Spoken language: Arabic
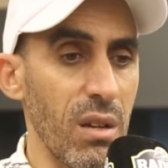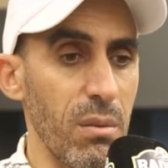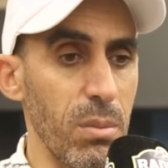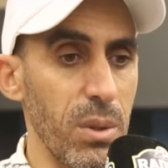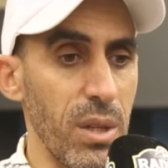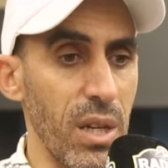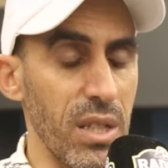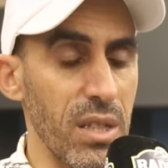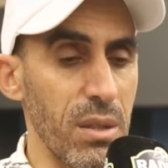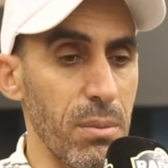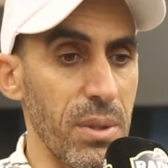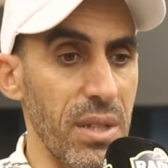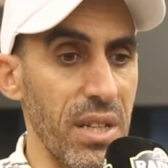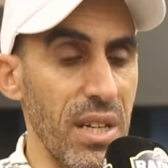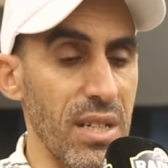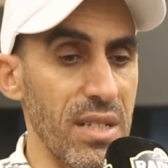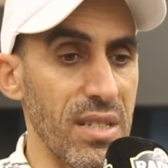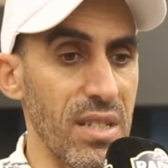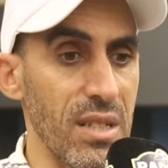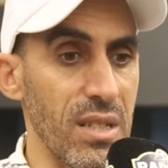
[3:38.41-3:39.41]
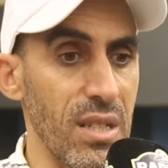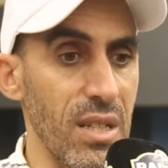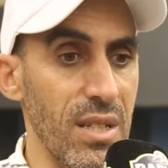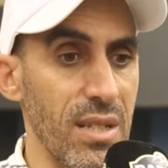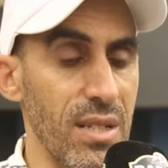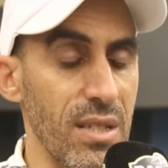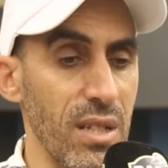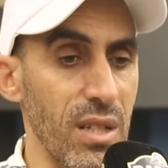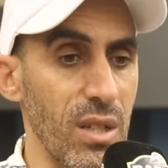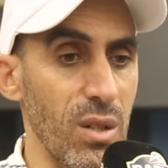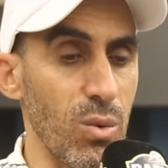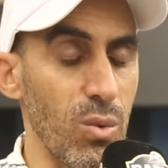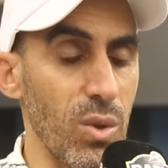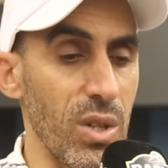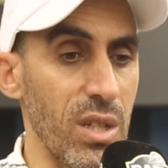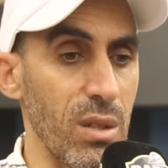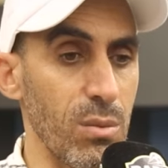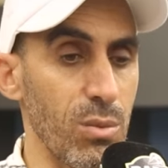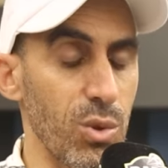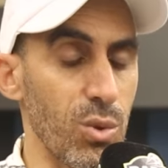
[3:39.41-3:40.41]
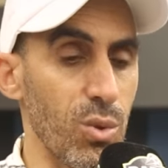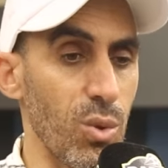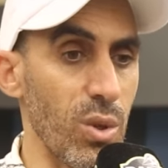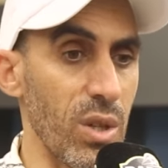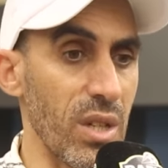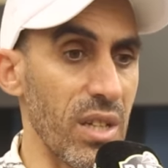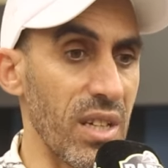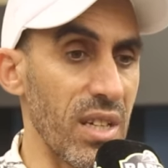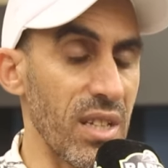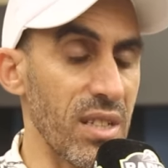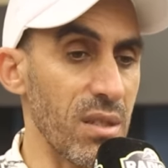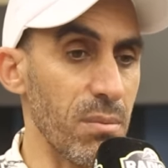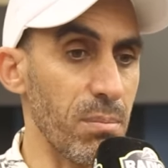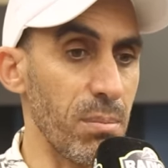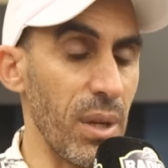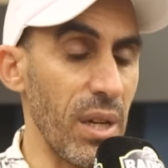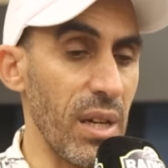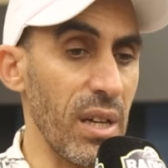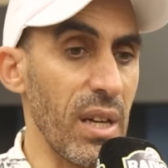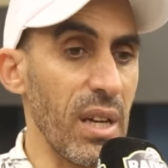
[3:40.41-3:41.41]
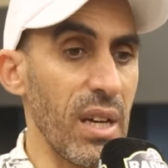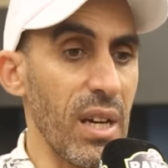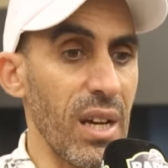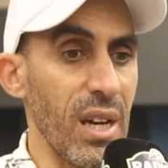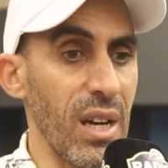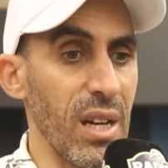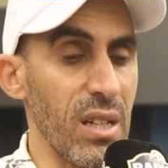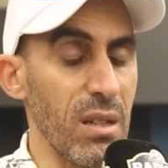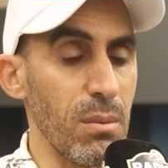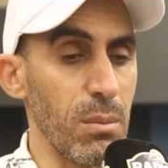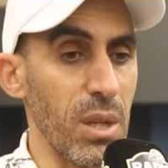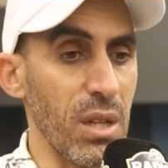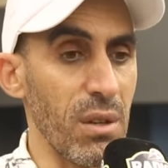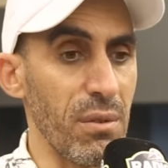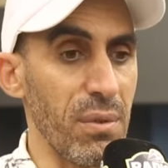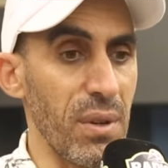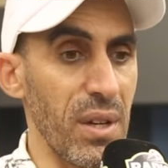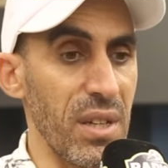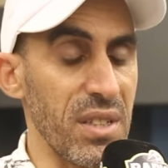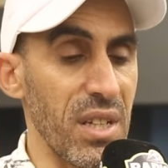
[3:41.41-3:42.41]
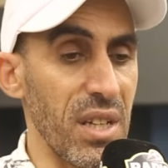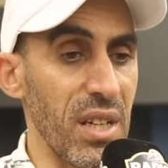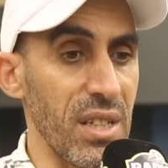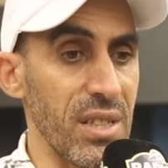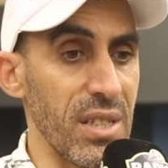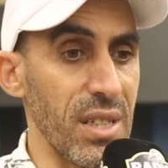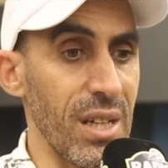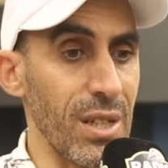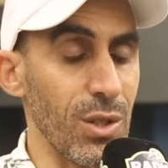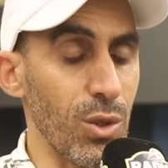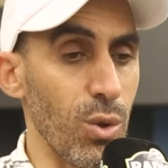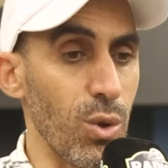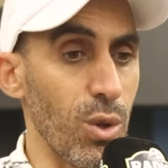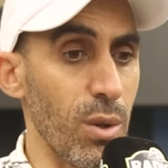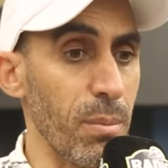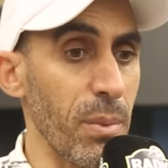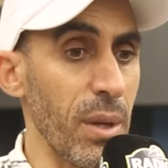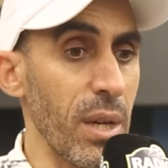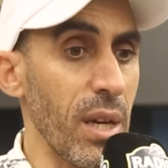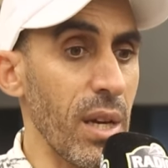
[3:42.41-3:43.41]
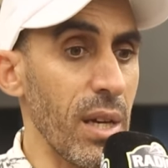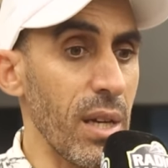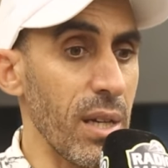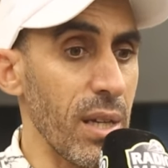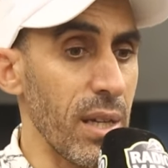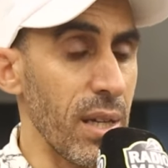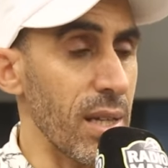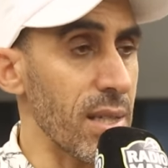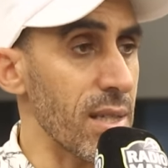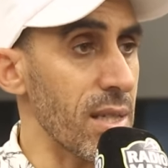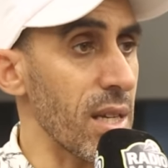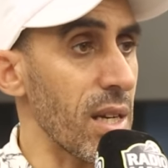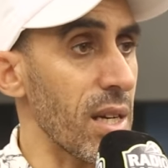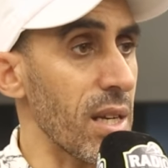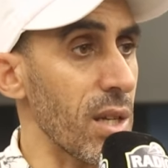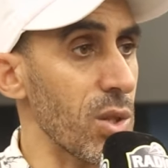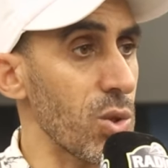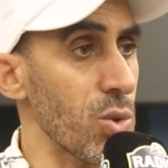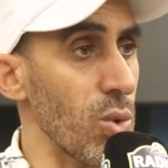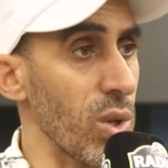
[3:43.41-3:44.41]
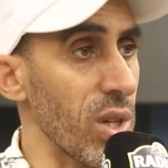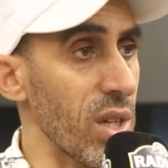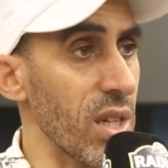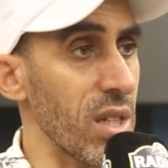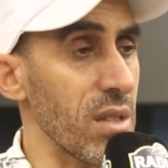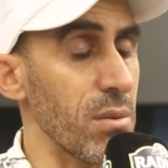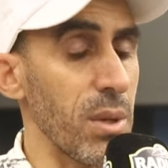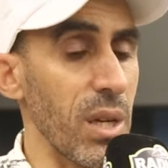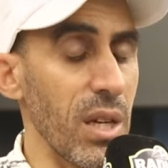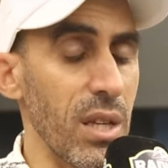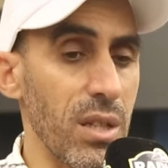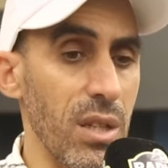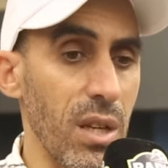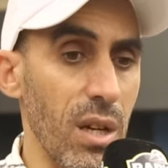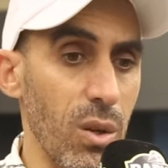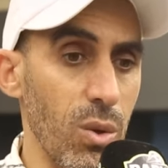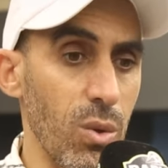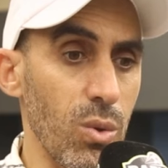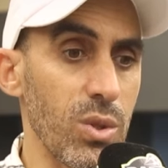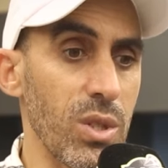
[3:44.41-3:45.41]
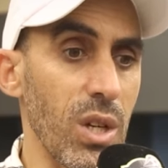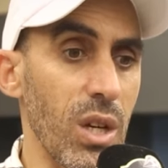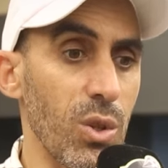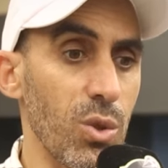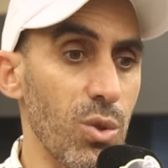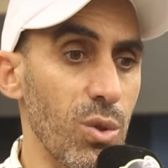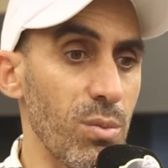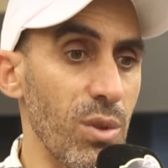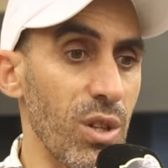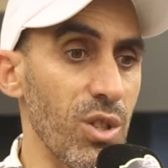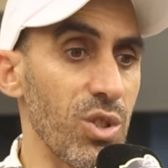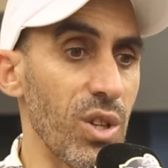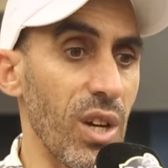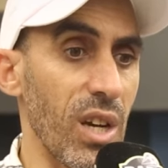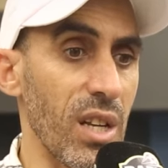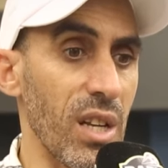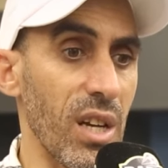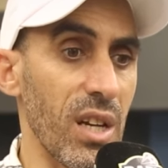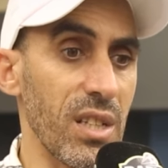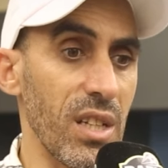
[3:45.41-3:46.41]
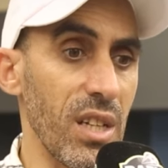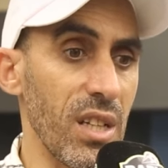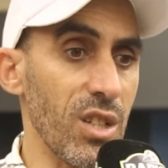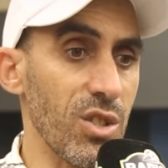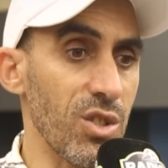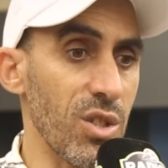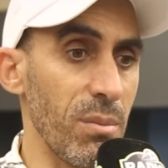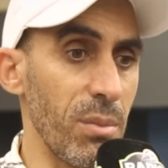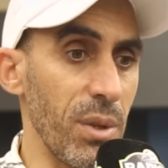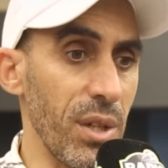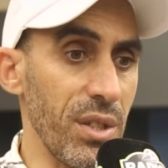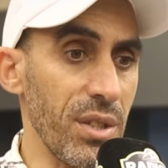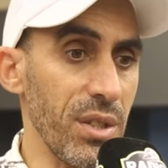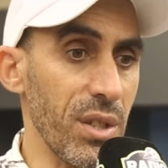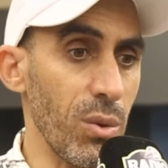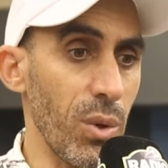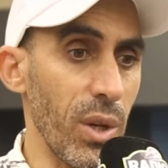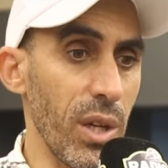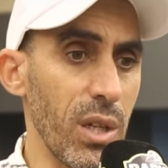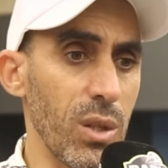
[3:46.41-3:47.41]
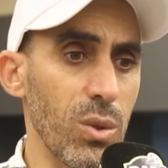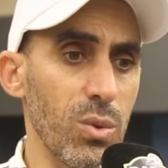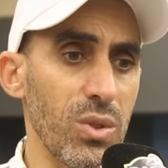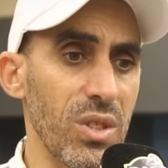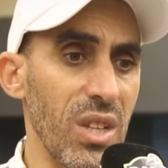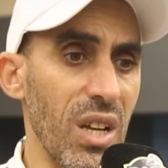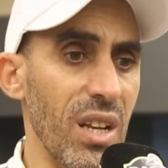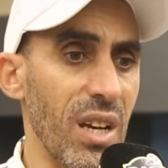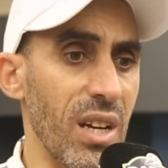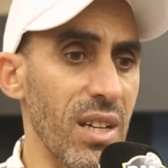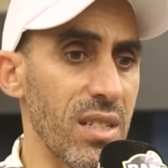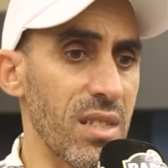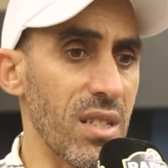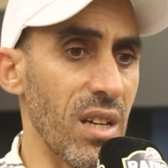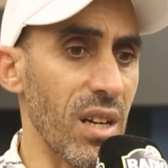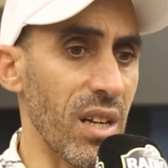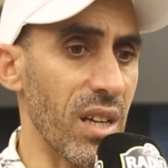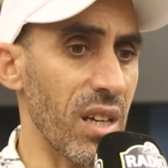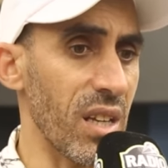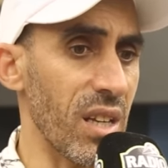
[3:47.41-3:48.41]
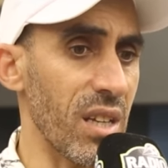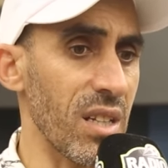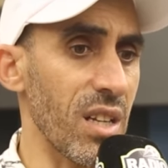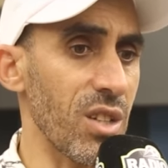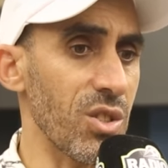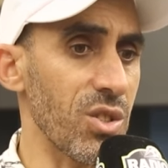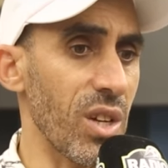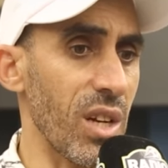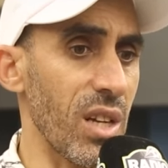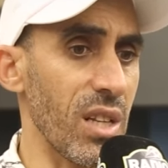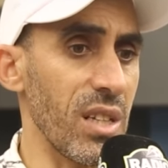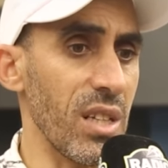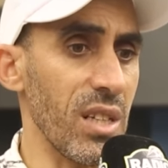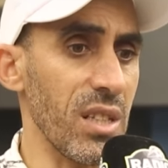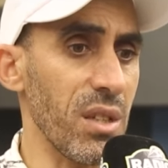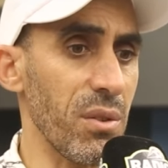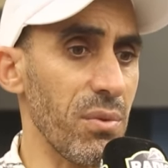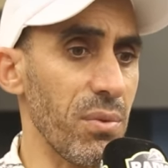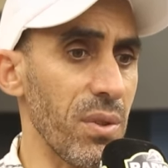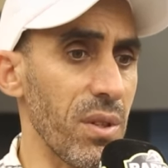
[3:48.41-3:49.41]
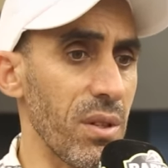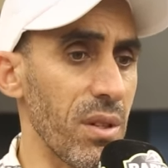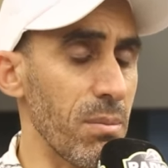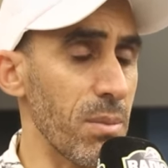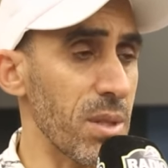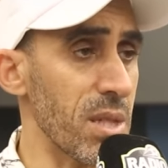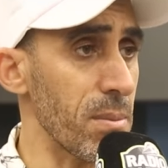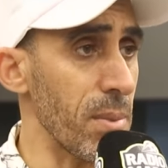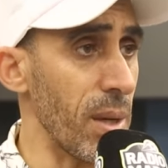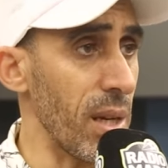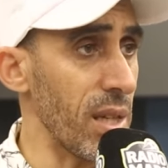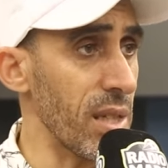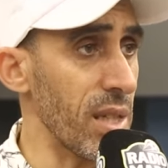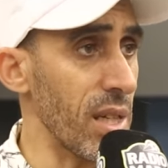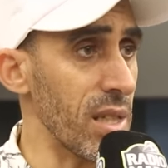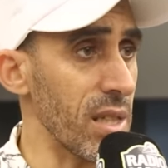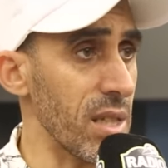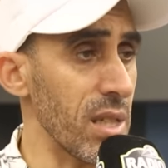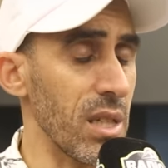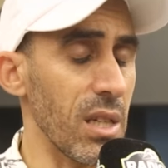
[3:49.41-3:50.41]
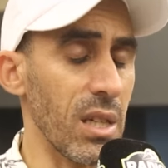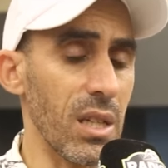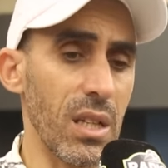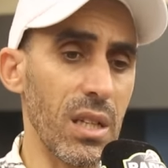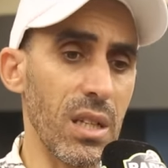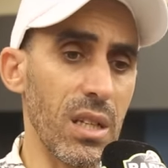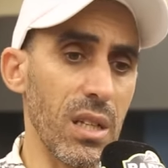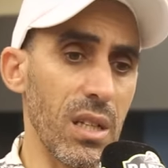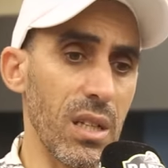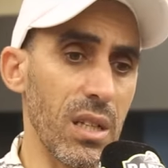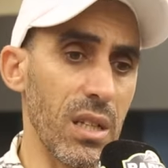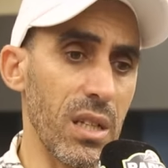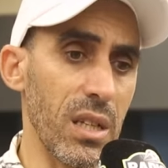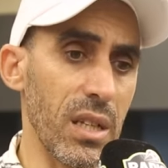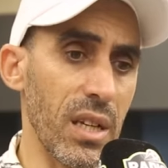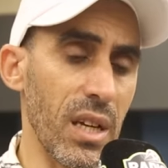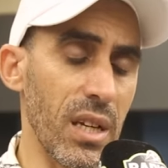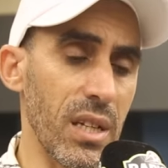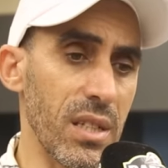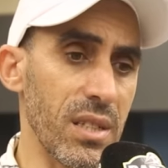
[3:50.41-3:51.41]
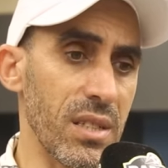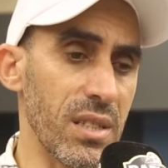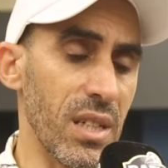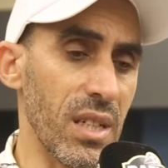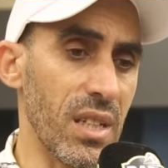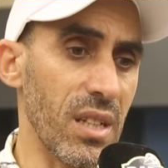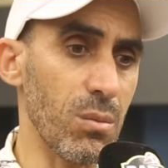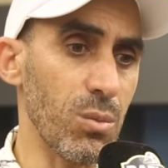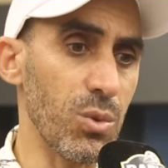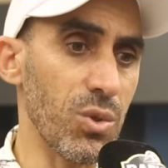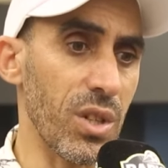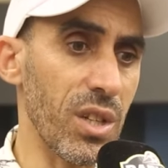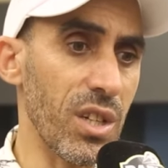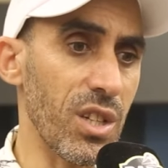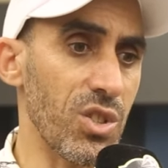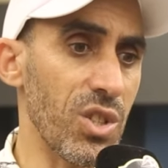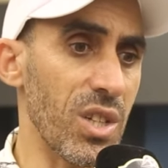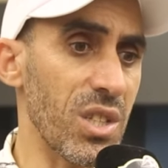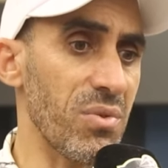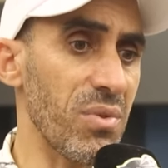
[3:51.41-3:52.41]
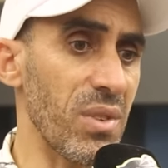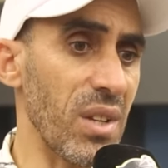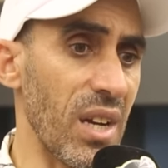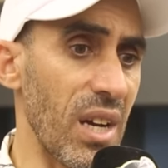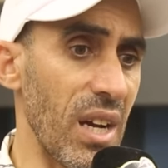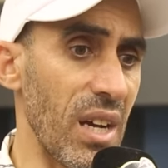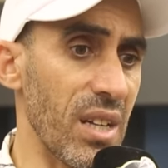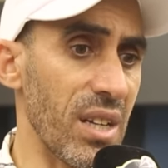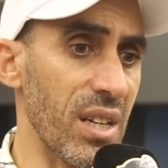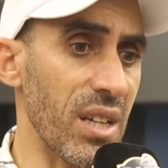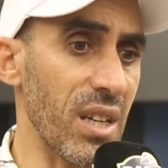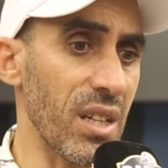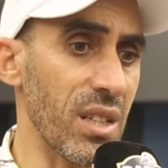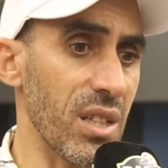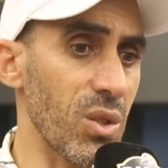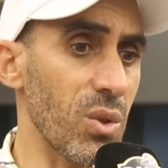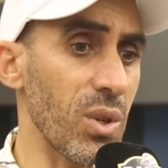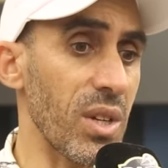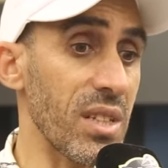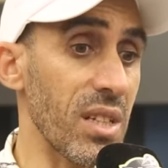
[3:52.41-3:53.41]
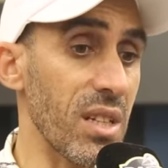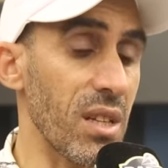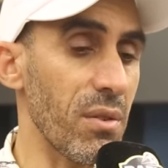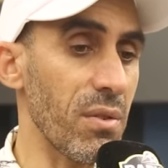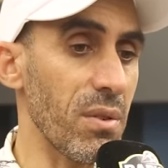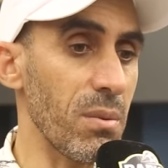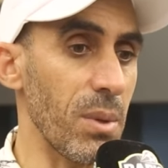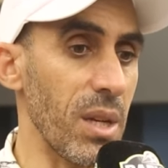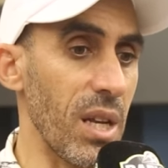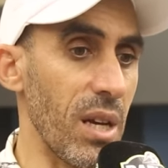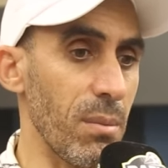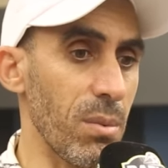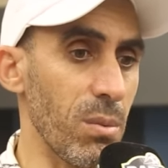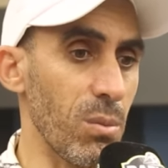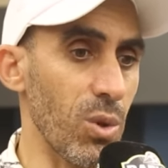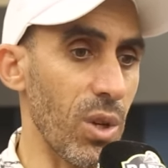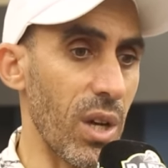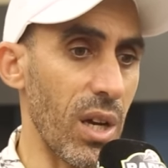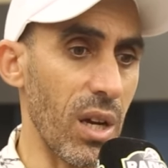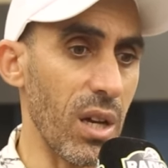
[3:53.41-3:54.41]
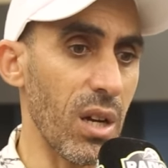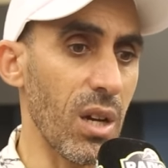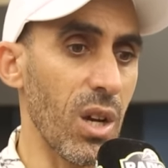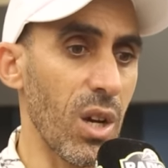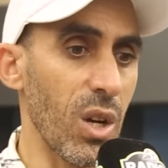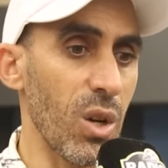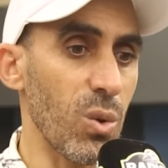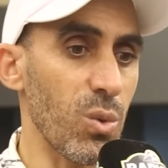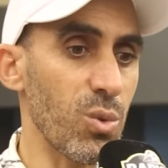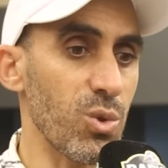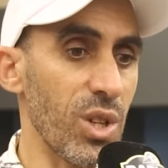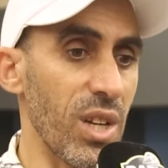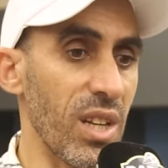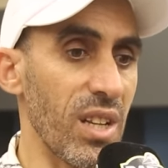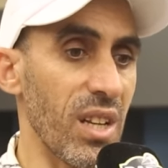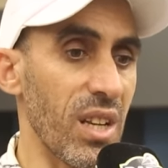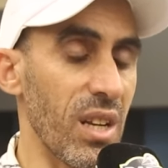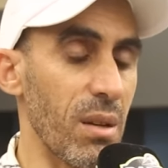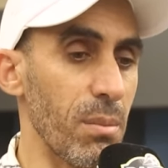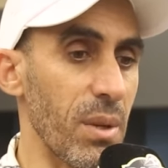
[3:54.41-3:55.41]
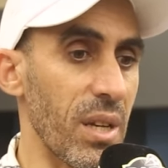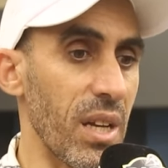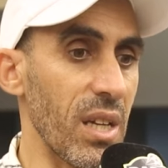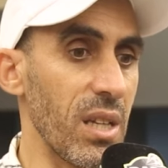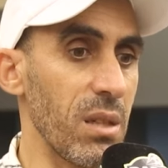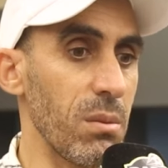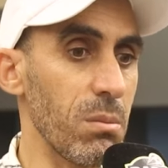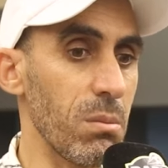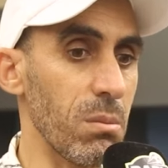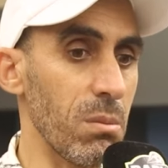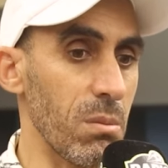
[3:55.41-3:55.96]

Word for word: يعني بالرئاسه ديال السيد الوالي مشكور اللي كيتبع هذا الملف هذا يعني عن قرب هي زيارات تؤكد بانه تقدم الاشغال غادي على جميع النواحي النواحي وانطلقت اخيرا الاشغال يعني في المسبح يعني اللي كاين تحت المدرجات في القاعه الرياضيه وكذلك في الملعب الملحق وان شاء الله الرحمن الرحيم